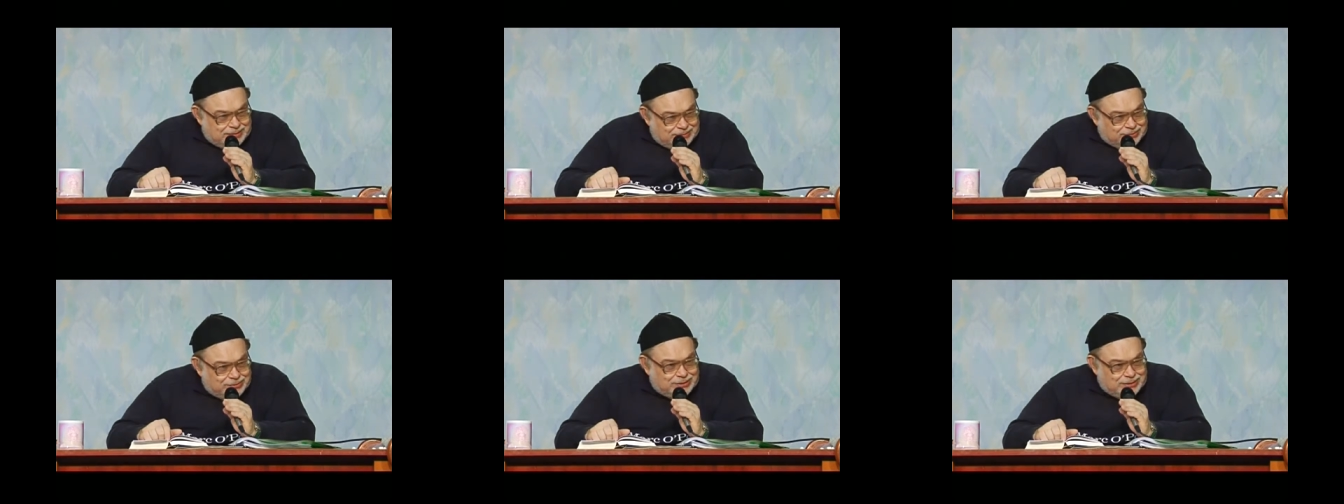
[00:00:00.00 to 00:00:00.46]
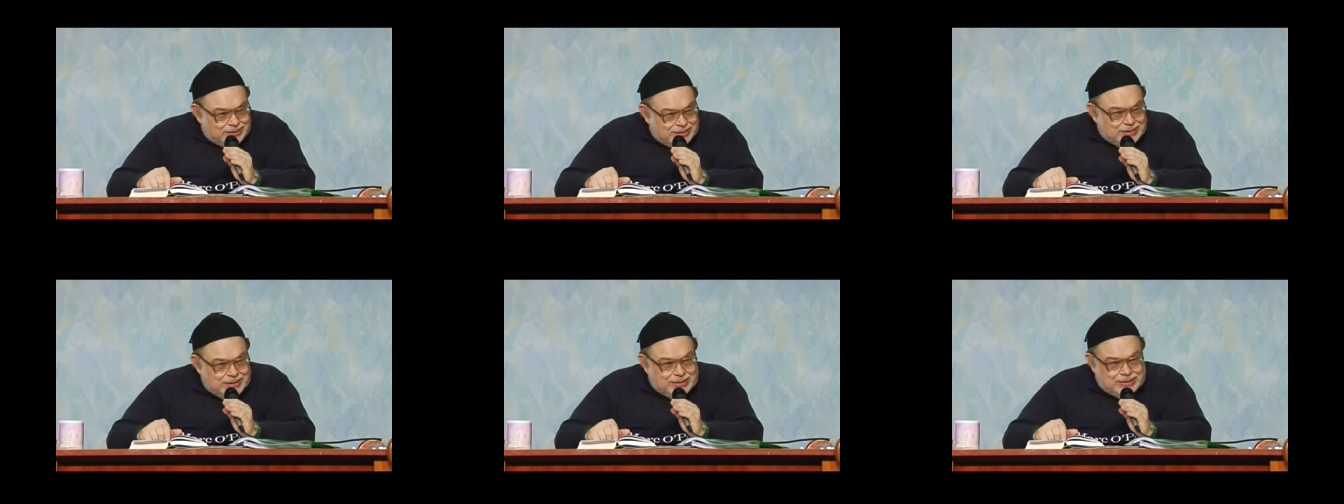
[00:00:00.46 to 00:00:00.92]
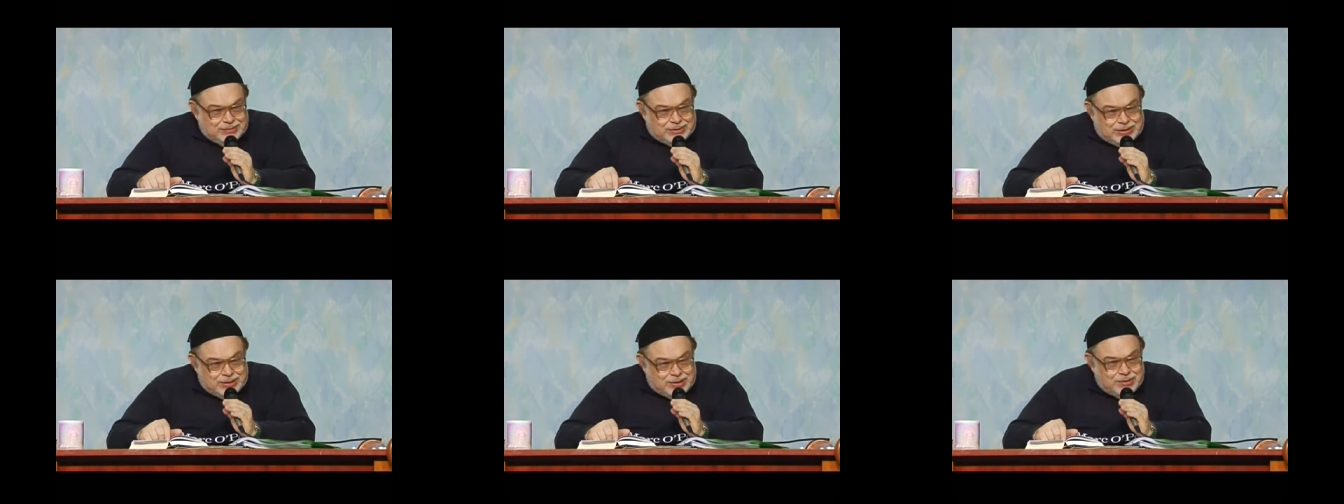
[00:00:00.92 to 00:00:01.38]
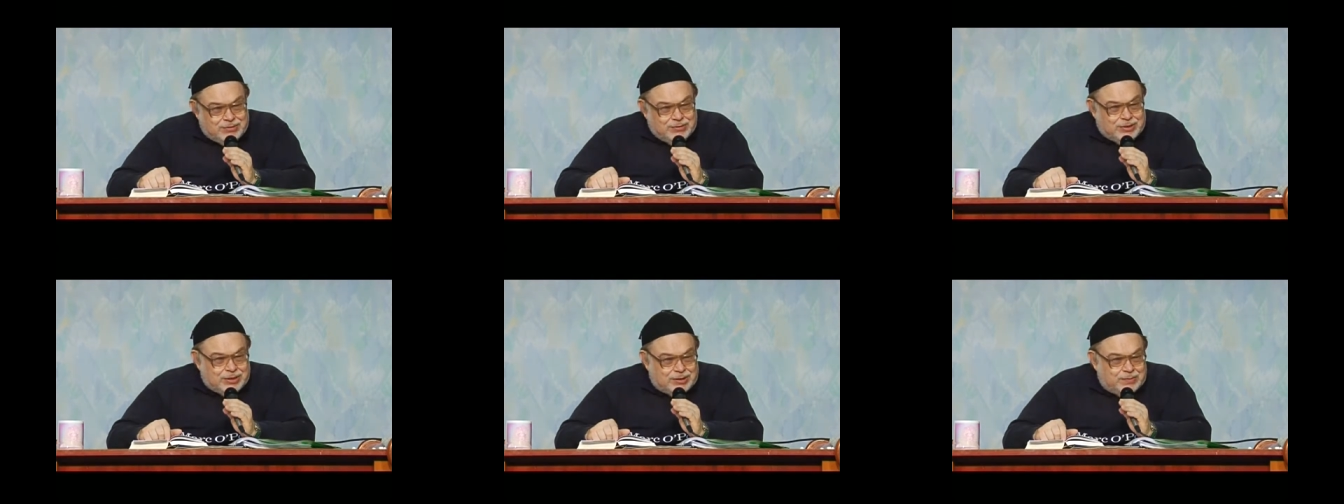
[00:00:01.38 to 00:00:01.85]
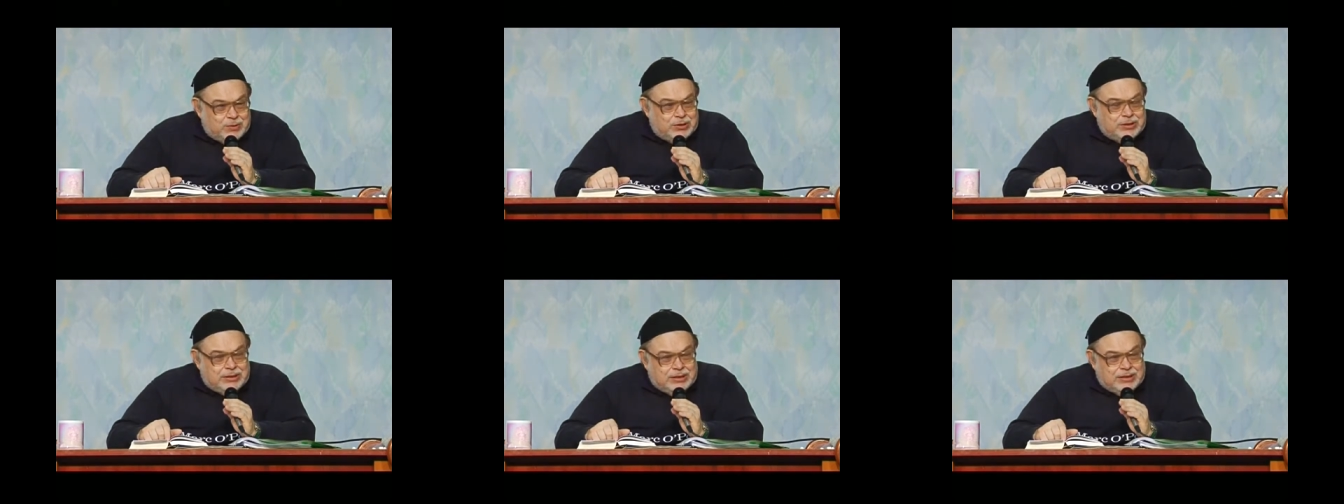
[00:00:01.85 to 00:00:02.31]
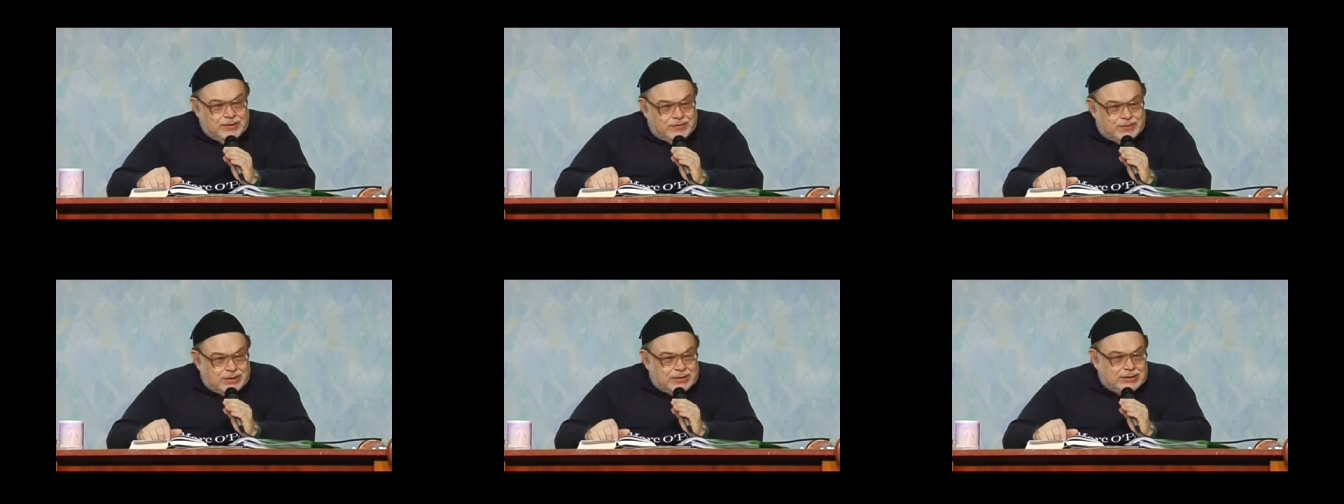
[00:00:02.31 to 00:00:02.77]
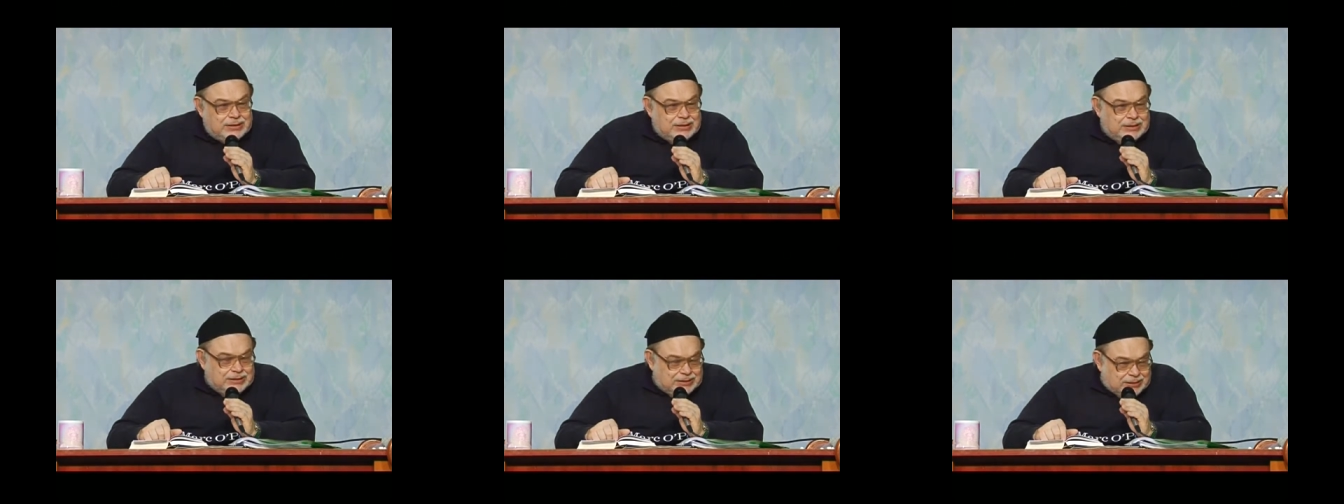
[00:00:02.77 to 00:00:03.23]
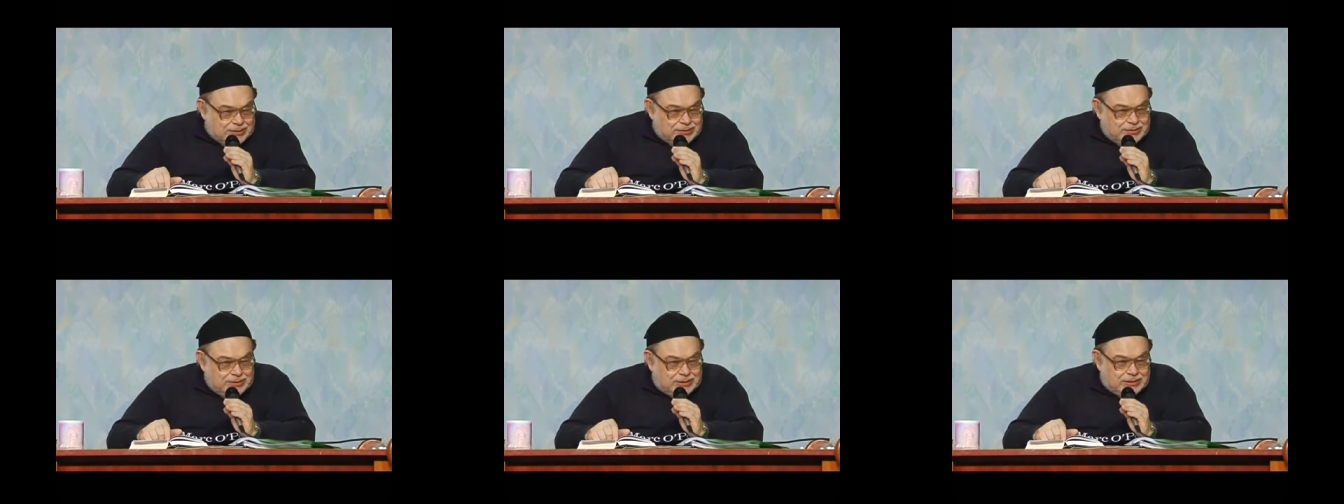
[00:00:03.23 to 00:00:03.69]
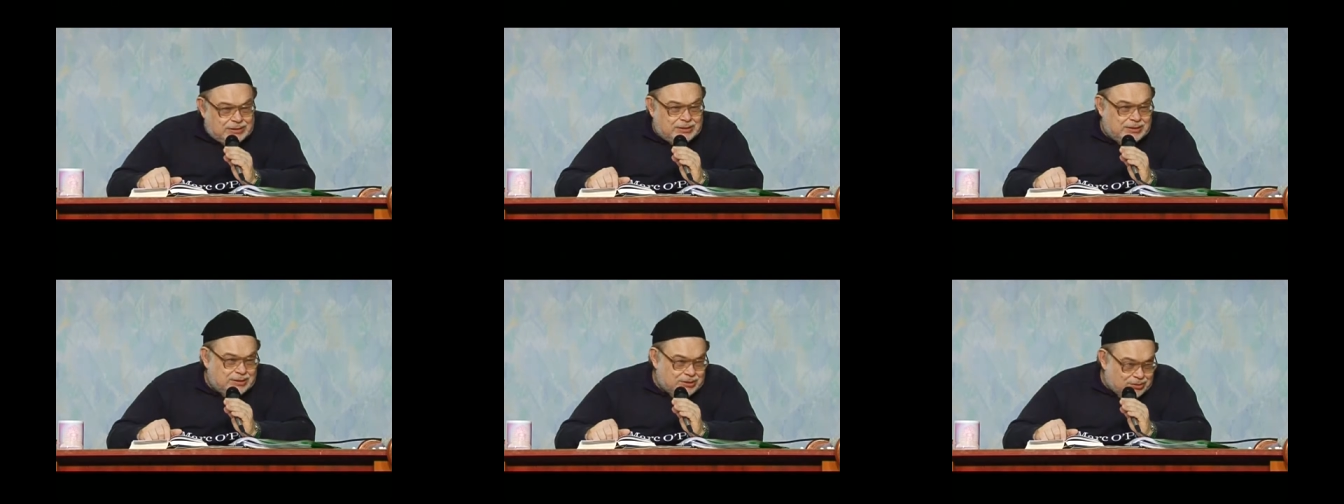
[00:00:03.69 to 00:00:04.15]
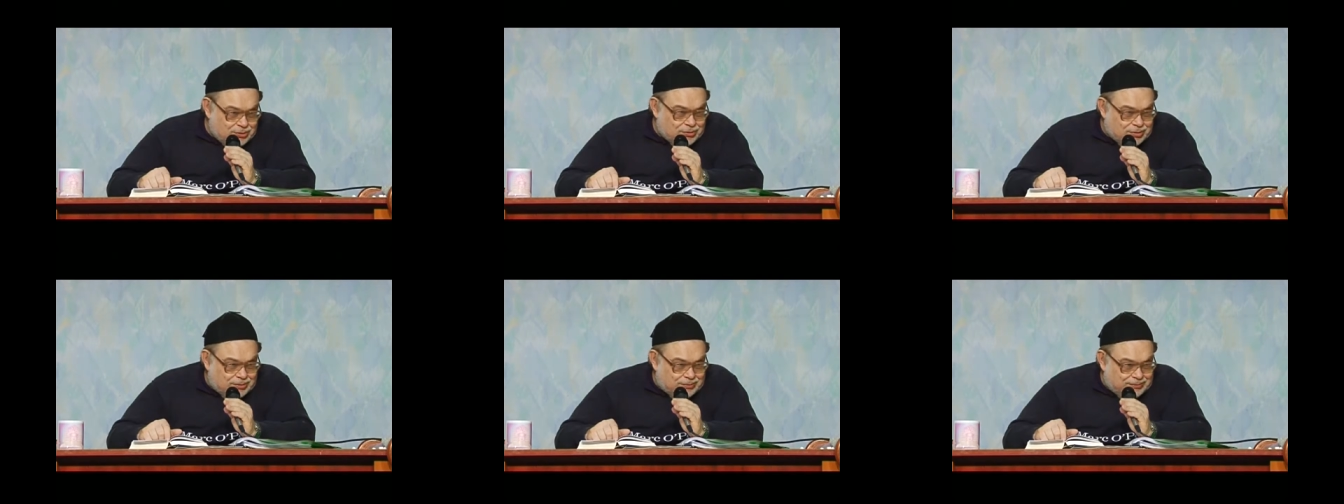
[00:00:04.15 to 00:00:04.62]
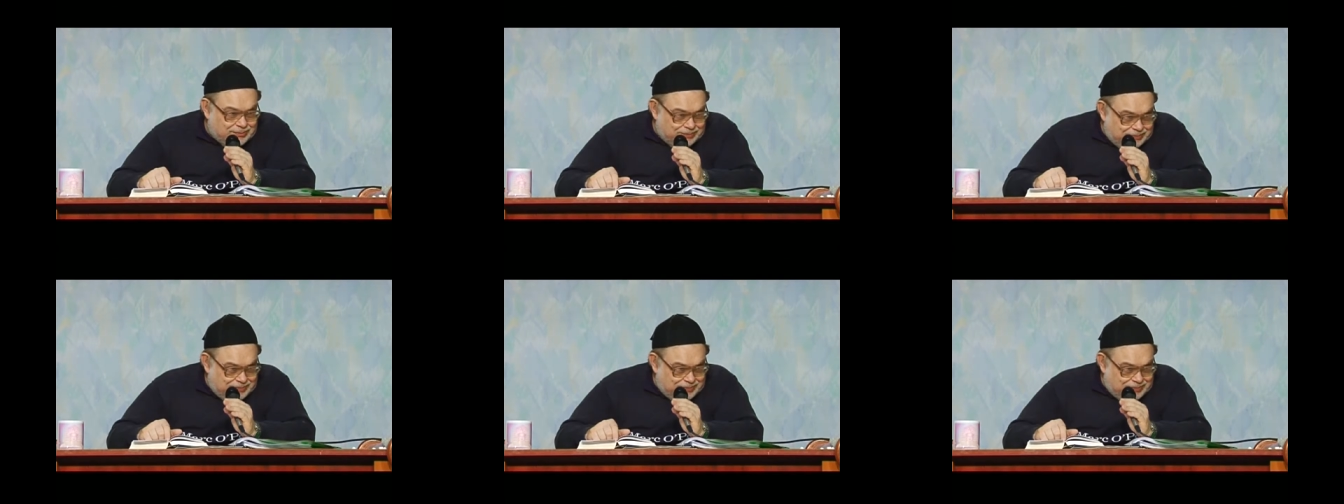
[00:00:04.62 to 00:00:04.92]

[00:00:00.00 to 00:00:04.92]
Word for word: нужно совершать какую-то работу, и тогда враг становится другом.